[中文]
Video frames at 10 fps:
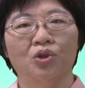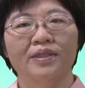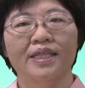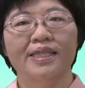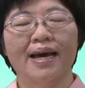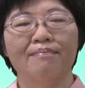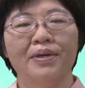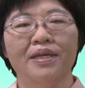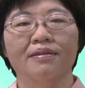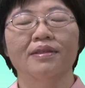中间产
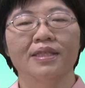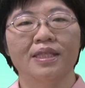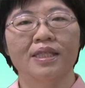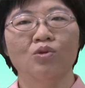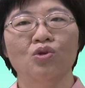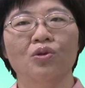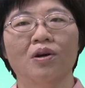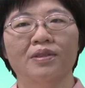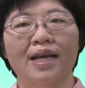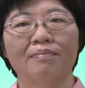品及进出
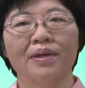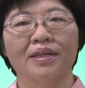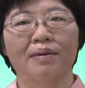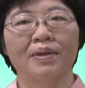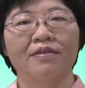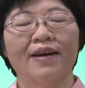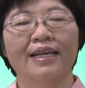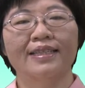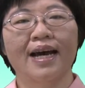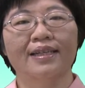口商品的批
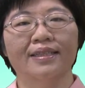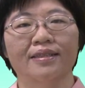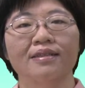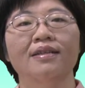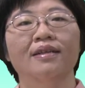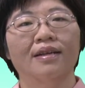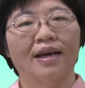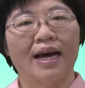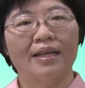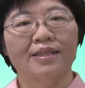发价格，
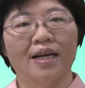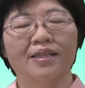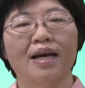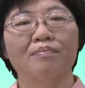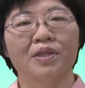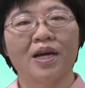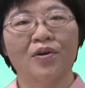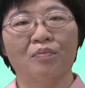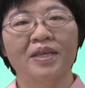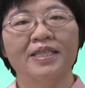和厂商比较
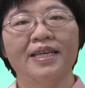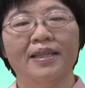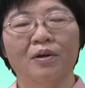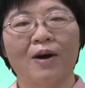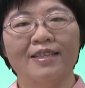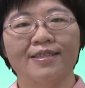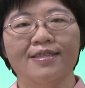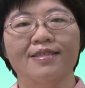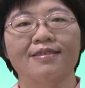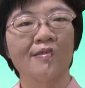有密切的关
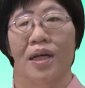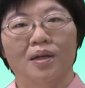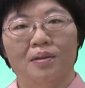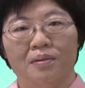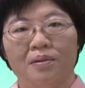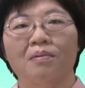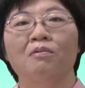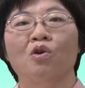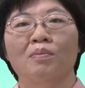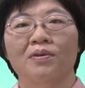系。通
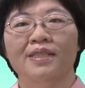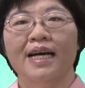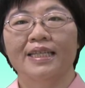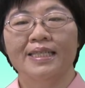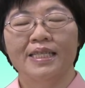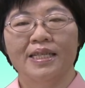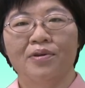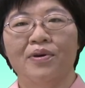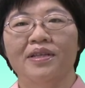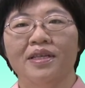货膨胀引起
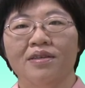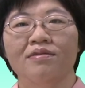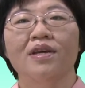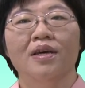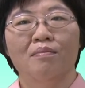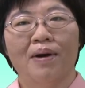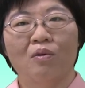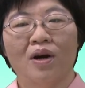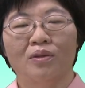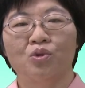的原因包
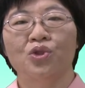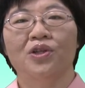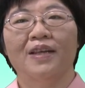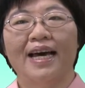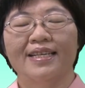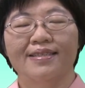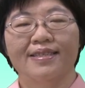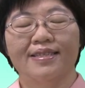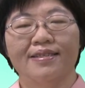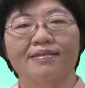括需求拉引
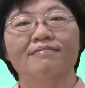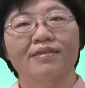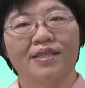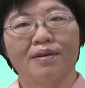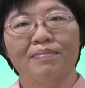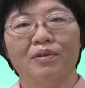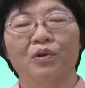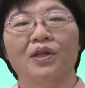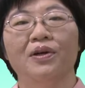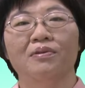型、成本
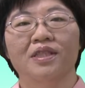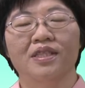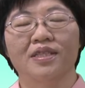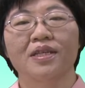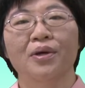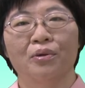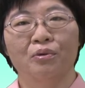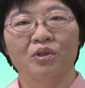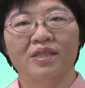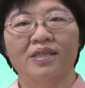推动型、
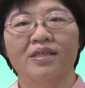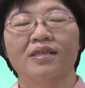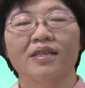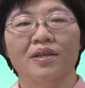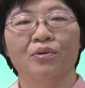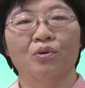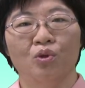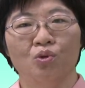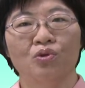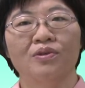预期心理与
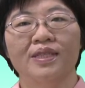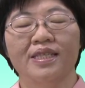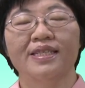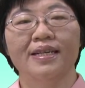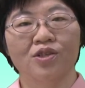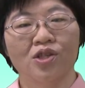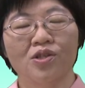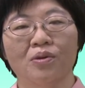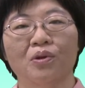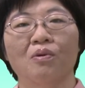输入型等四
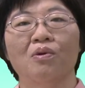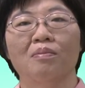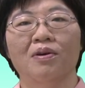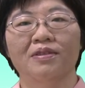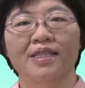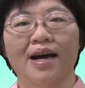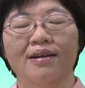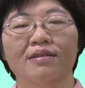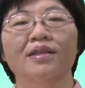种通货膨胀。